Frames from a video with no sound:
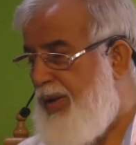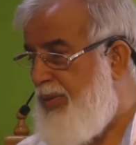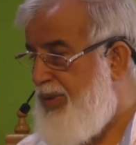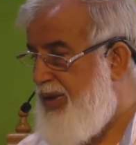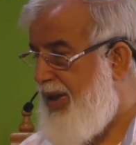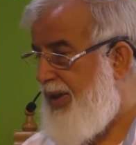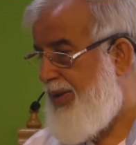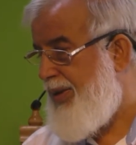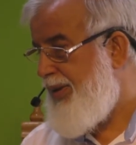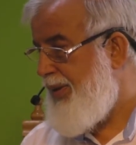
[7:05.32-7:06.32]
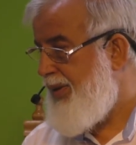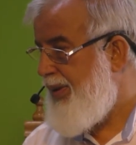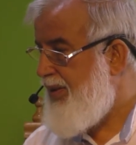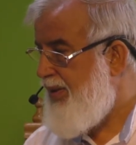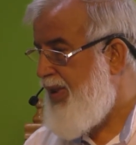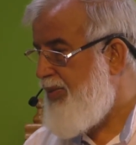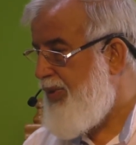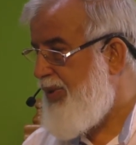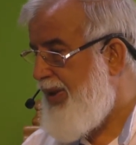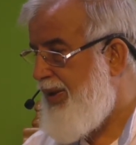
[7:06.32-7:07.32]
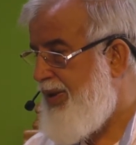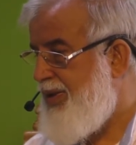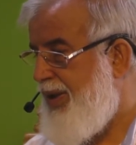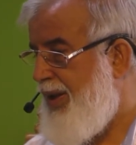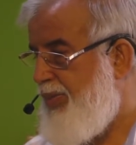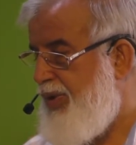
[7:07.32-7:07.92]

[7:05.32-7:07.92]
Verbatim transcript: Bizler ne zaman bunların içine